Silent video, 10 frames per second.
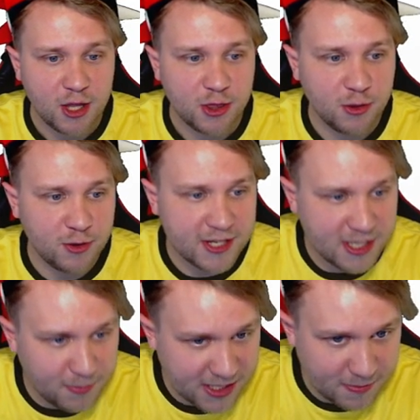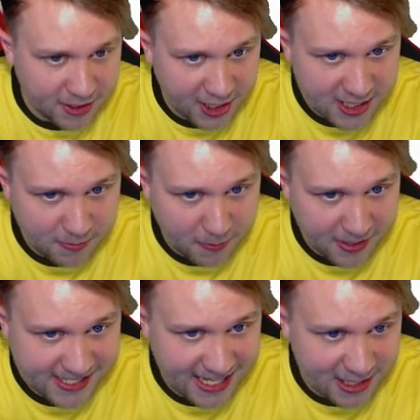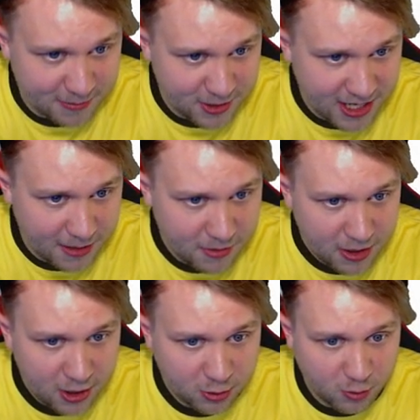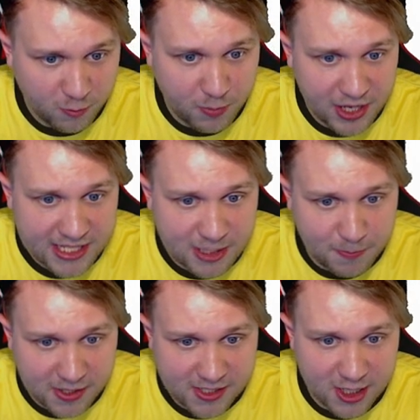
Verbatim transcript: но если присмотреться по последним дням, то, в принципе, за